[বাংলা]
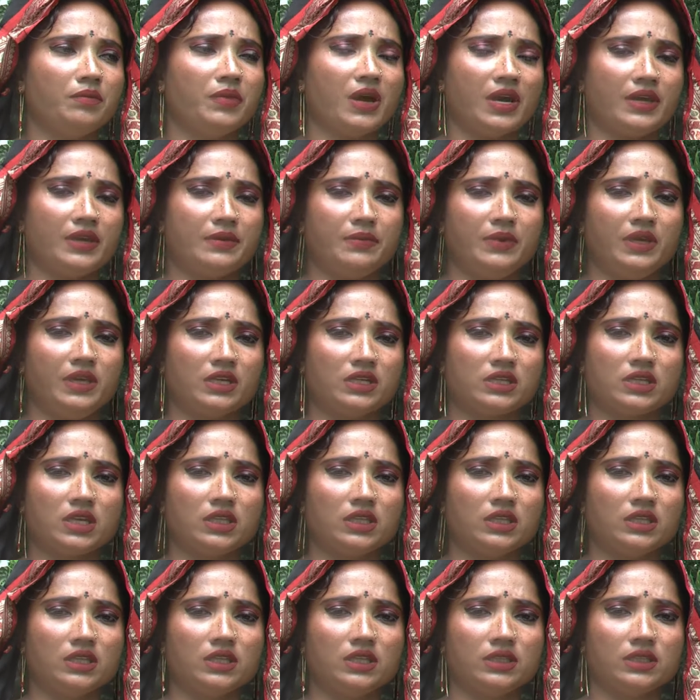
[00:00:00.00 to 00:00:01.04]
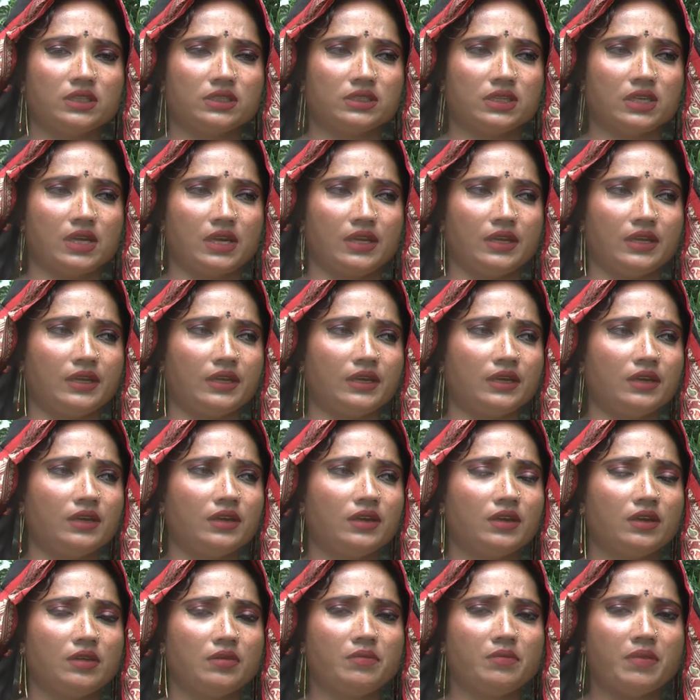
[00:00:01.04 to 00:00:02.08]
ভাই বিয়ে শাদি দিতে চায় না
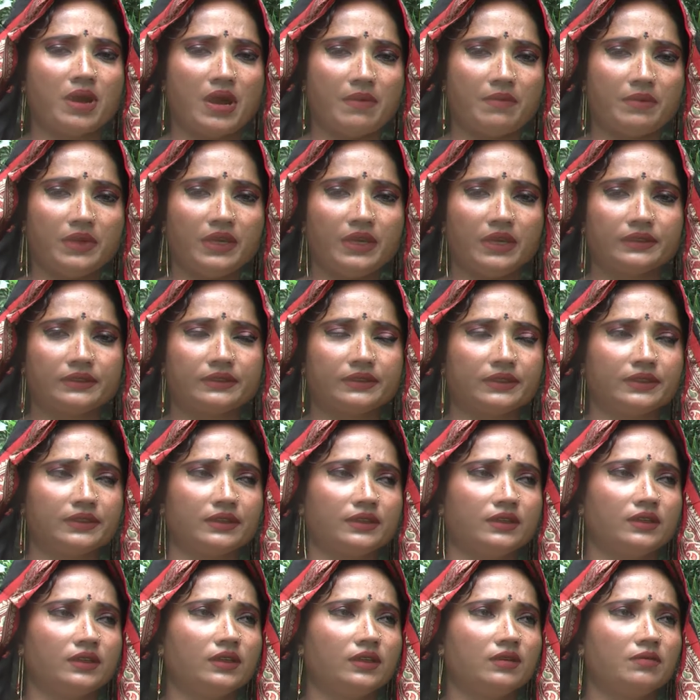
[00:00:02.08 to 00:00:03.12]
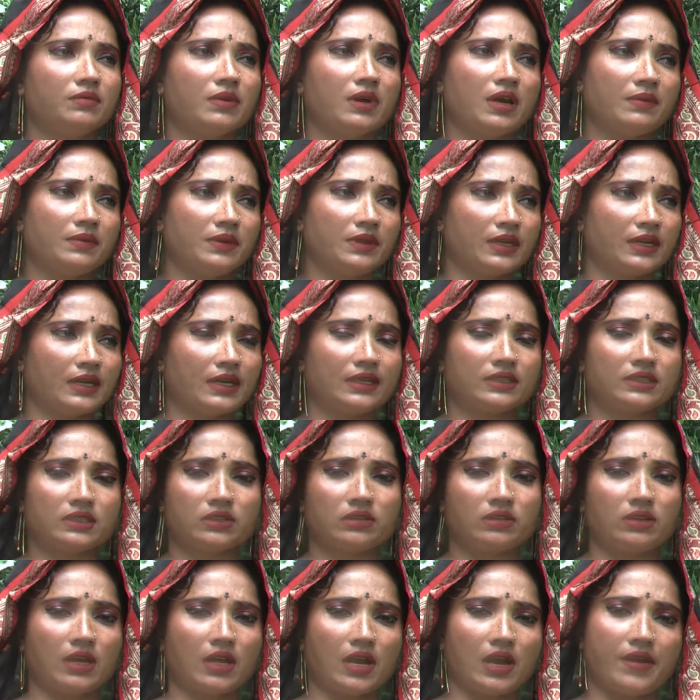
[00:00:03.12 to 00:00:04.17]
ভাবি আছে ভাবিরা কাজ
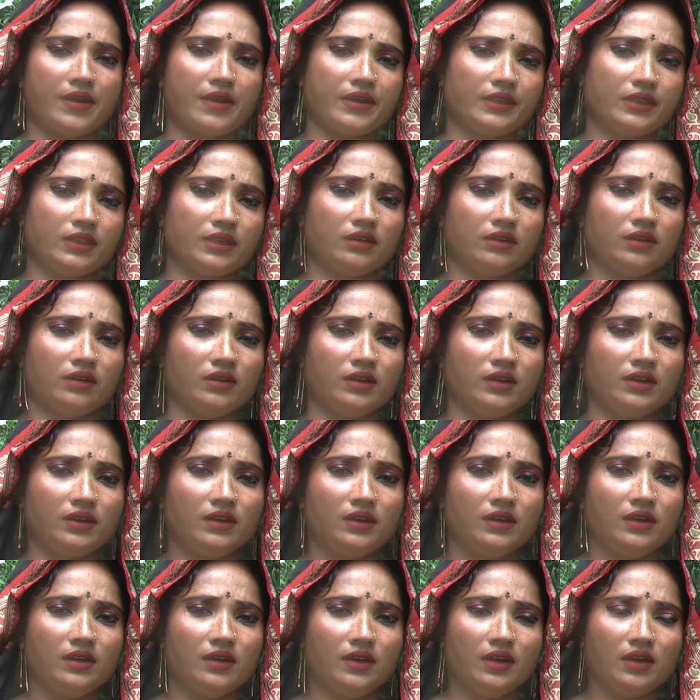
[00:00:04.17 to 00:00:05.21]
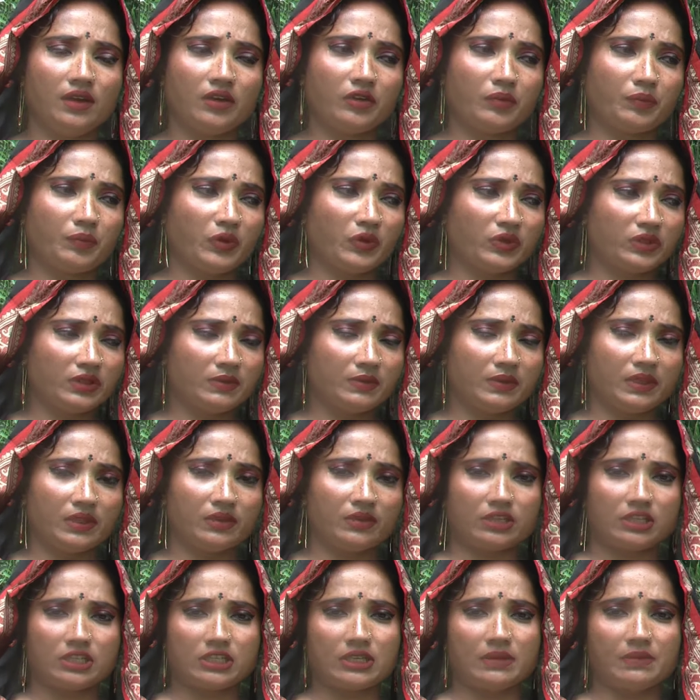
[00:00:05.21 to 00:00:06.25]
করে খাইতে হয় তখন
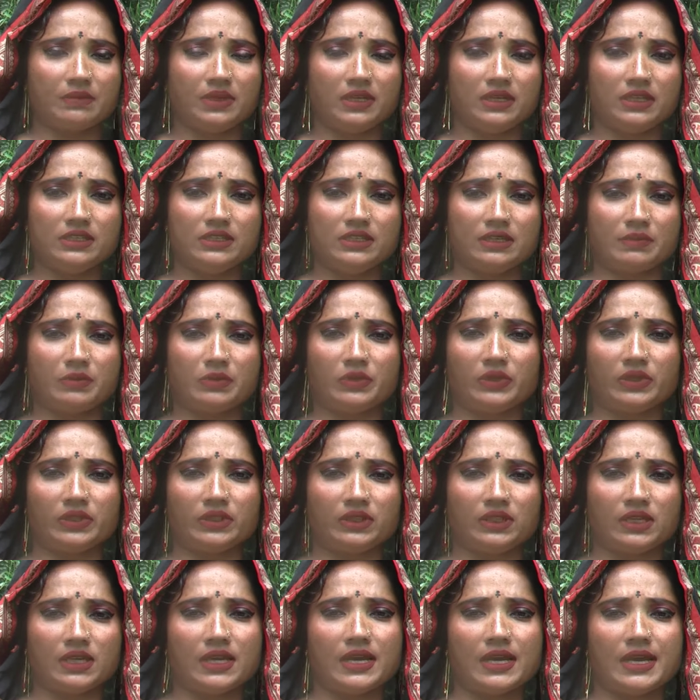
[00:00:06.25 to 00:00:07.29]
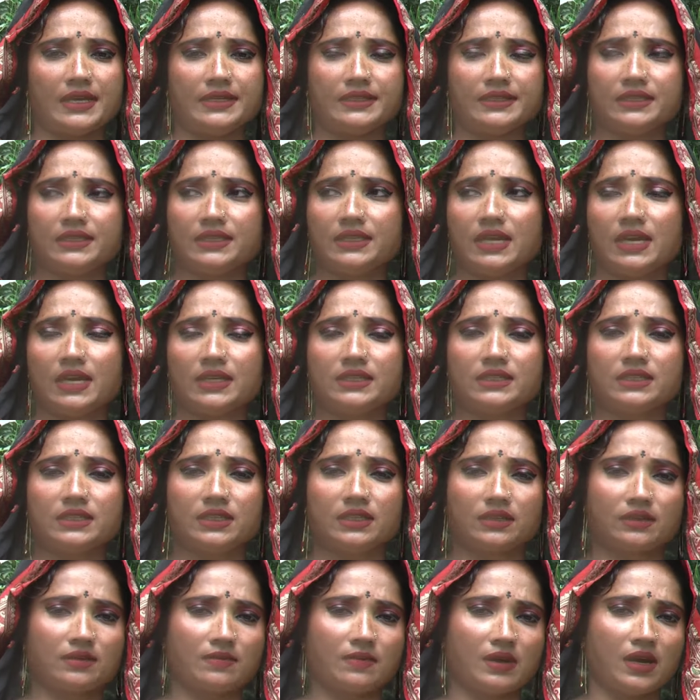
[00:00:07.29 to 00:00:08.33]
প্রতিবেদনের সামনে নিজের মনের থেকে আইসি আইসি
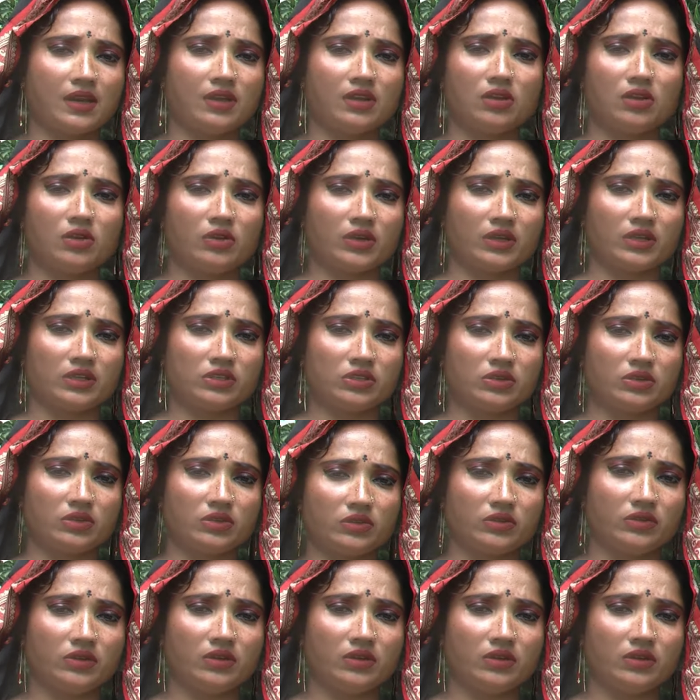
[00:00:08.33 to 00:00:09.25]
একটা ভালো লোকের জন্য